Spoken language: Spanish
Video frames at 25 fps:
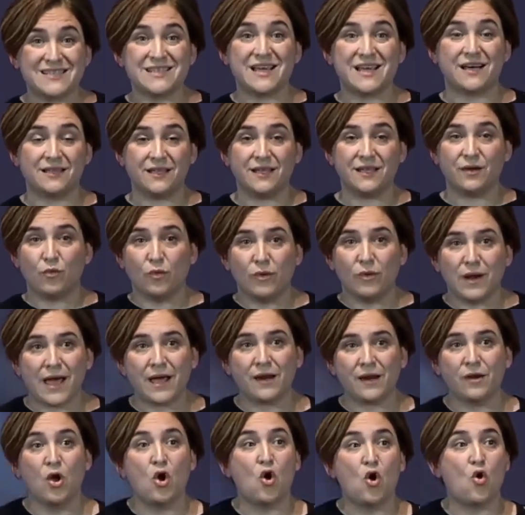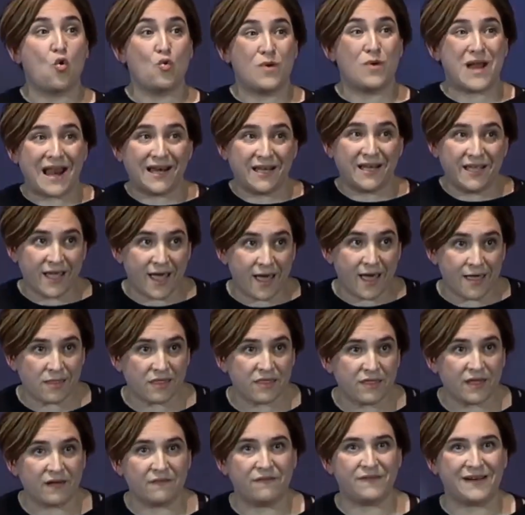que es articular una
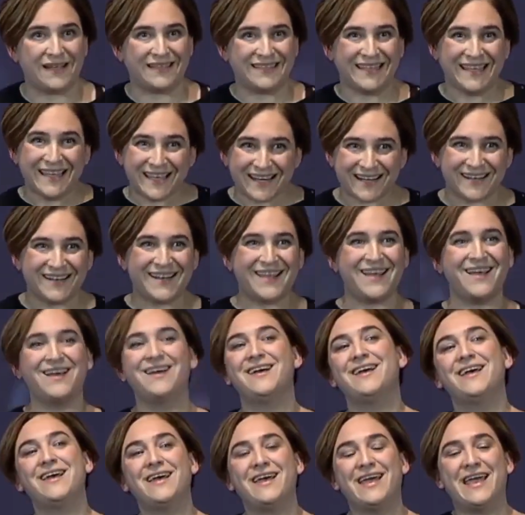alianza fraterna